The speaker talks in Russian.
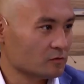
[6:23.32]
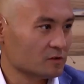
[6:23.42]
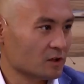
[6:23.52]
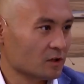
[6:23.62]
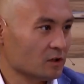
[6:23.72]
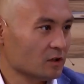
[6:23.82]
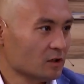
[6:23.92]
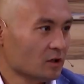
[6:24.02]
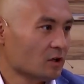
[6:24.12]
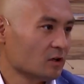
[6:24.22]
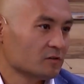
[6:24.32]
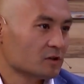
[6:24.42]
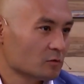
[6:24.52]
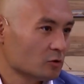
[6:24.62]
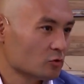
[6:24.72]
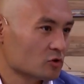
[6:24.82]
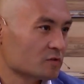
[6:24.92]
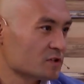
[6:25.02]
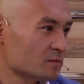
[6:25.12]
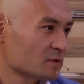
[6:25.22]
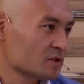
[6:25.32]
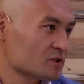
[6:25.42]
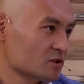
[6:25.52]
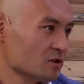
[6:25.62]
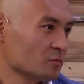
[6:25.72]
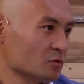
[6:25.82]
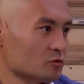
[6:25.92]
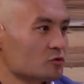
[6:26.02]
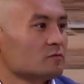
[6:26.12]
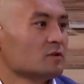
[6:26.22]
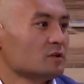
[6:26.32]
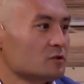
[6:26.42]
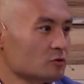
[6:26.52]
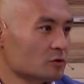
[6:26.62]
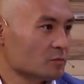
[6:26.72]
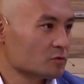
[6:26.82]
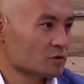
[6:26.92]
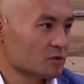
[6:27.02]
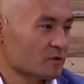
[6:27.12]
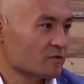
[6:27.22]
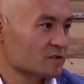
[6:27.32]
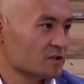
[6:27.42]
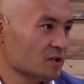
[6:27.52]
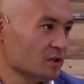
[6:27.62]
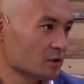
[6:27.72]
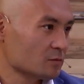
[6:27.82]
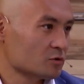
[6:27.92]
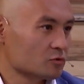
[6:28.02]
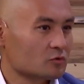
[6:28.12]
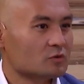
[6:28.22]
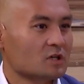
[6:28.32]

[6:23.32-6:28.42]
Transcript: выехали, а в этом году уже 18 человек, плюс еще волонтеры, плюс сопровождение, там все, все,